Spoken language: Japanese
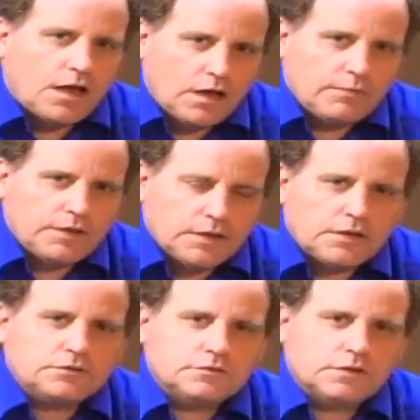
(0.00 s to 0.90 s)

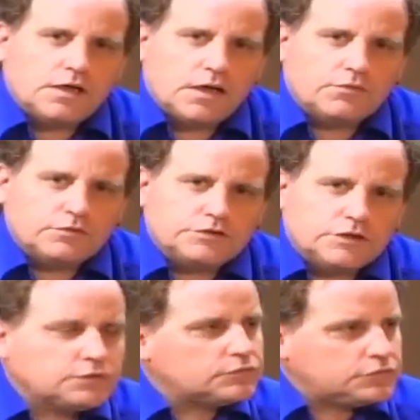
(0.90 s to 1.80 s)
アメリカ軍が
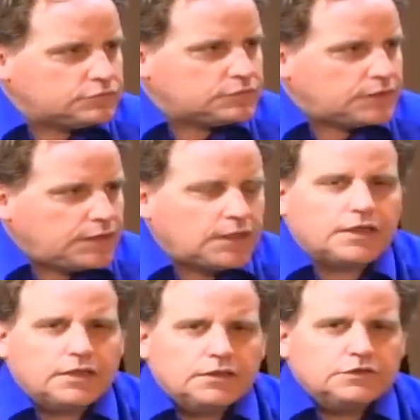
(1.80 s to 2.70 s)
ロシアと組ん
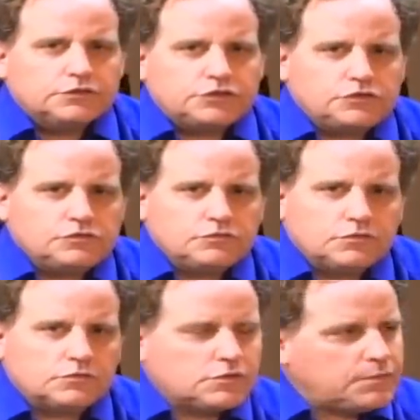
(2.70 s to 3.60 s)
で中
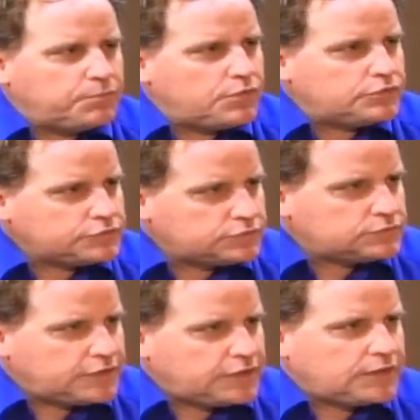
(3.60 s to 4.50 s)
国は暴
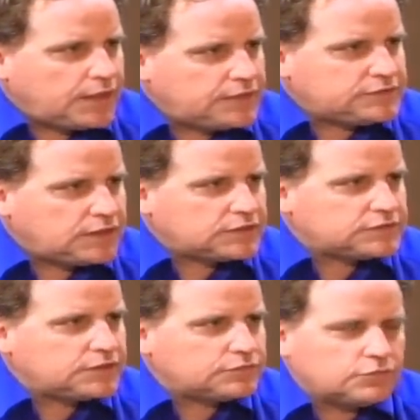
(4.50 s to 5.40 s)
走できない作
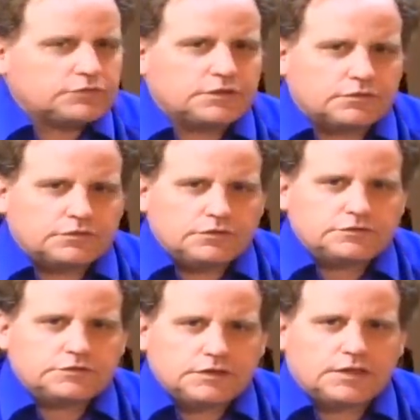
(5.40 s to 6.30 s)
戦を取ってる。要
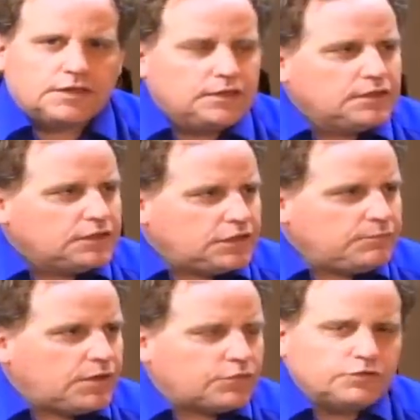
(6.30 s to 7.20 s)
するに
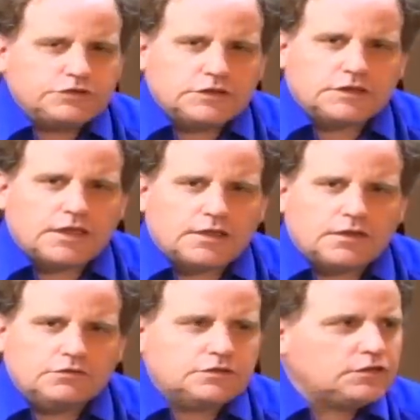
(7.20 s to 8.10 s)
今ロシアに喧
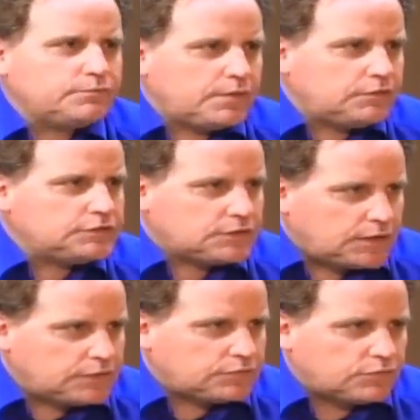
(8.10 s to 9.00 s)
嘩を売ってる場合じゃ
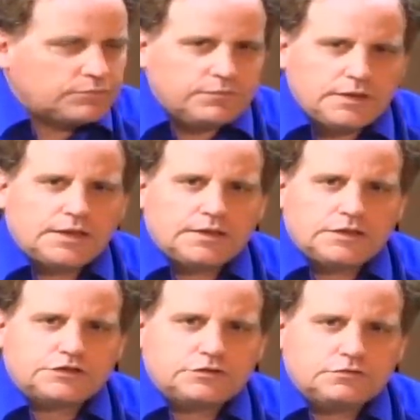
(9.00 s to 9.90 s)
ないと、みんな
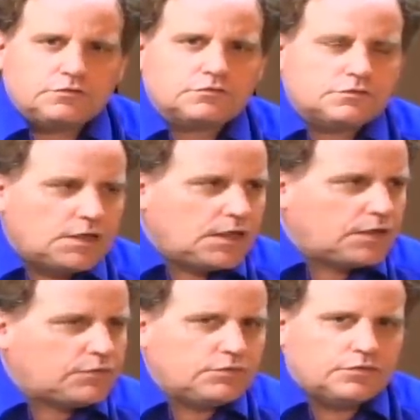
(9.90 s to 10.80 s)
で中国
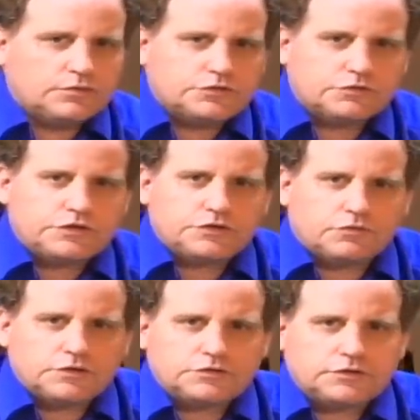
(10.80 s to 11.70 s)
がこう調子に
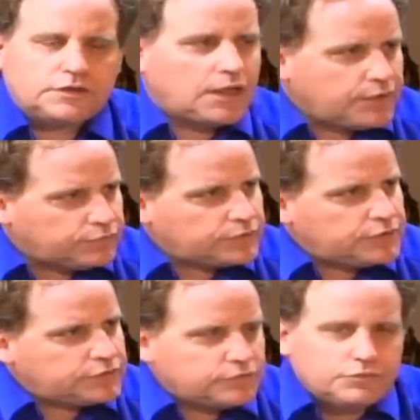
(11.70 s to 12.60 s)
乗りすぎないよう
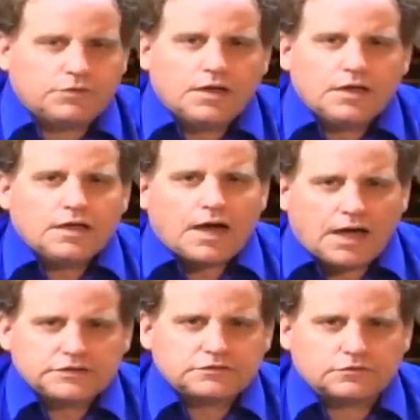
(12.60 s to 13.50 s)
にっていう
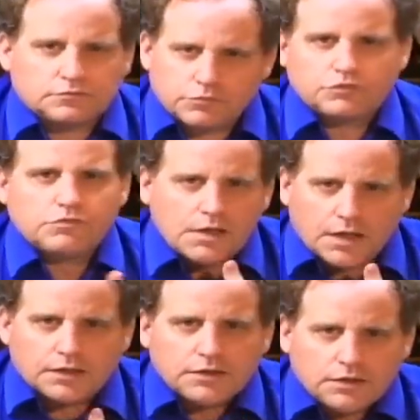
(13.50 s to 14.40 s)
発想。僕
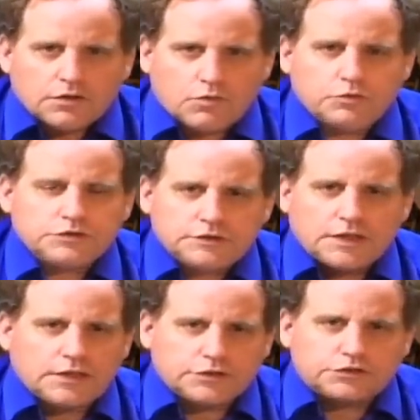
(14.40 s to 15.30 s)
は個人
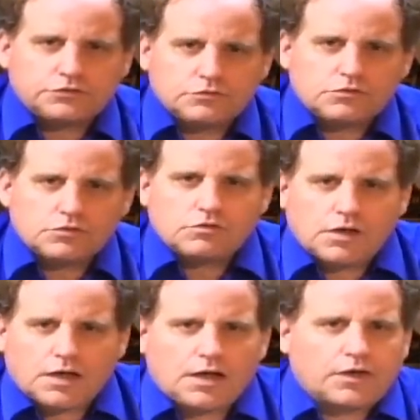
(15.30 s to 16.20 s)
的に中国
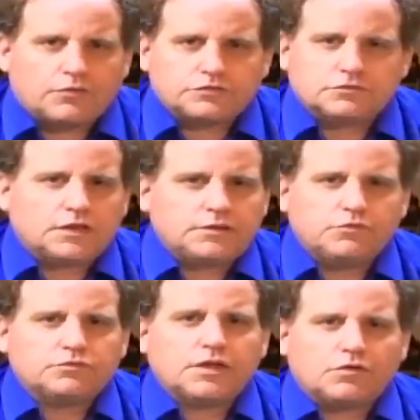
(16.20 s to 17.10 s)
はそんなに
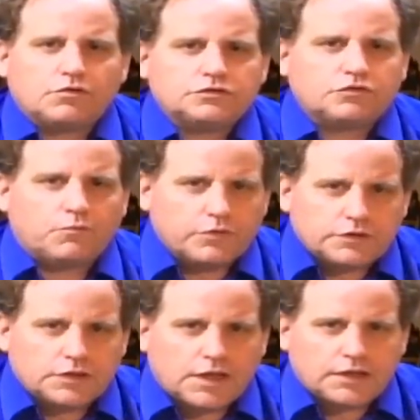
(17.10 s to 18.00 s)
問題を起こすとは思っ
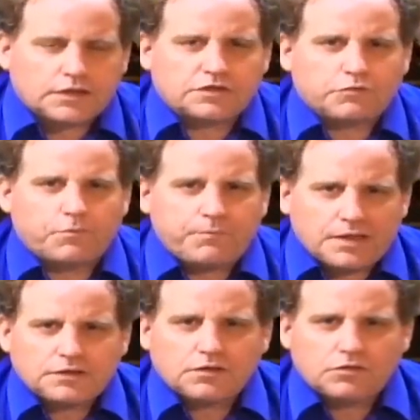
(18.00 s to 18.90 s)
てないけれども、
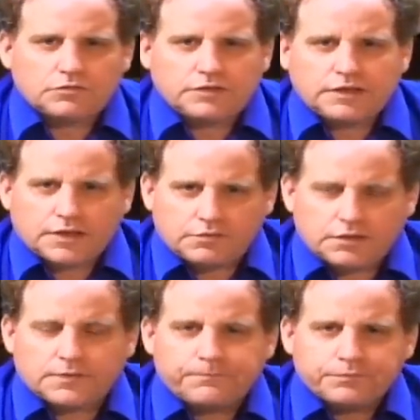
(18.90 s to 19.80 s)
ペンタゴンの人間
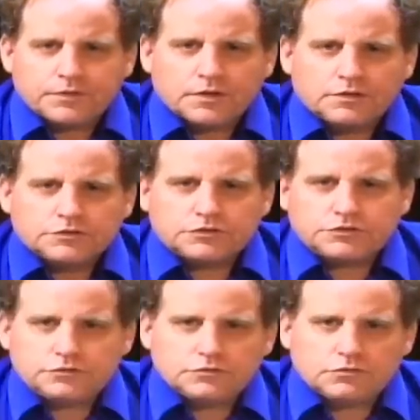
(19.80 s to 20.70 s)
は
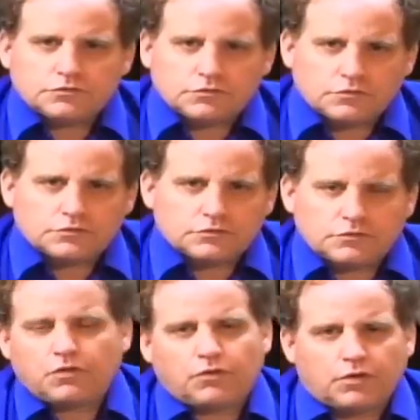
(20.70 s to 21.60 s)
中国のこと
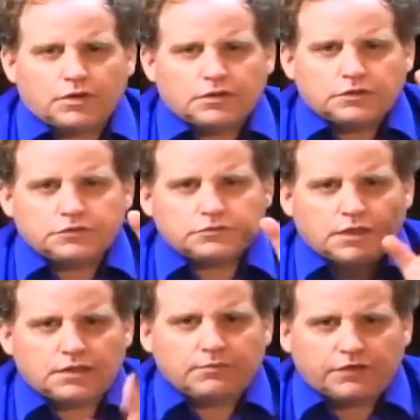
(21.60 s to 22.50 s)
と
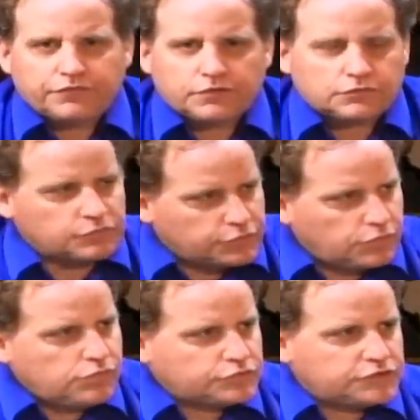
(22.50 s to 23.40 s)
ユダヤマフィアのことを
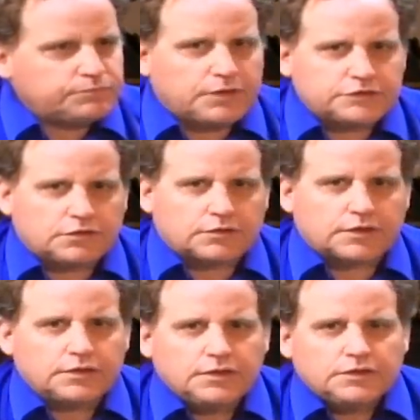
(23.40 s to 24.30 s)
両方心配してるわ
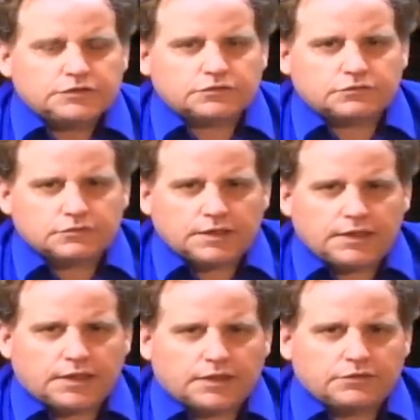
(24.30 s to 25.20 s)
け。そこ
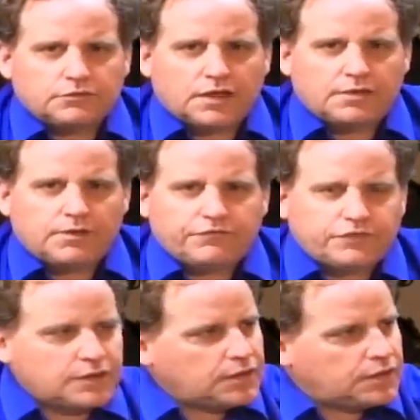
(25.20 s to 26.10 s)
で
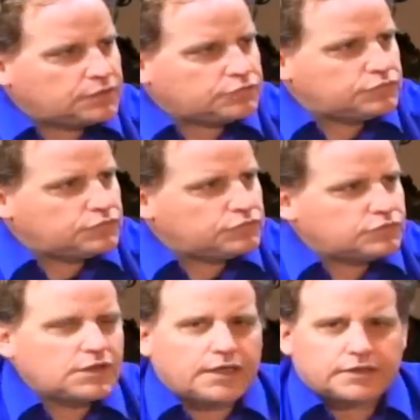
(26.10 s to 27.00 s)
ユダヤマフィアがこう
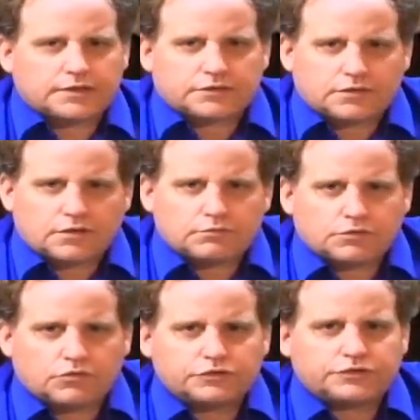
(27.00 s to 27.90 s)
ウクライナで
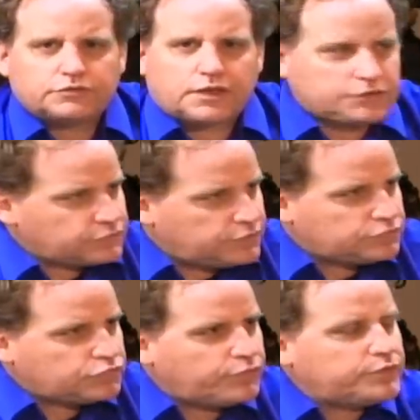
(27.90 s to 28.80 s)
トラブルを起こしてるから、それ
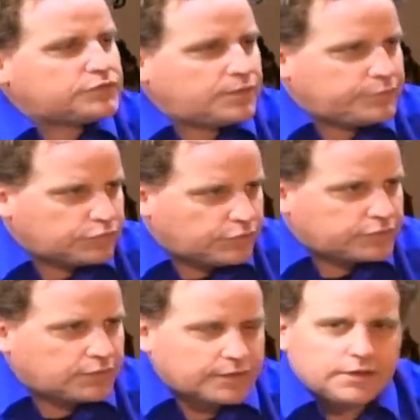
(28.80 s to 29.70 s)
を止めるために動い
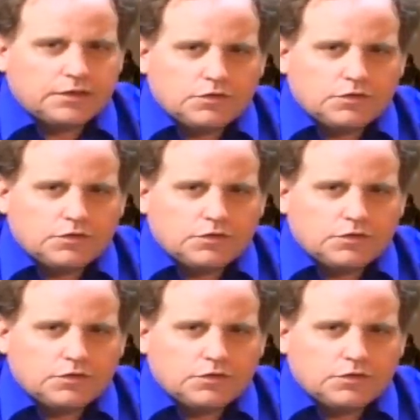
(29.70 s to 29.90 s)
てるわけ。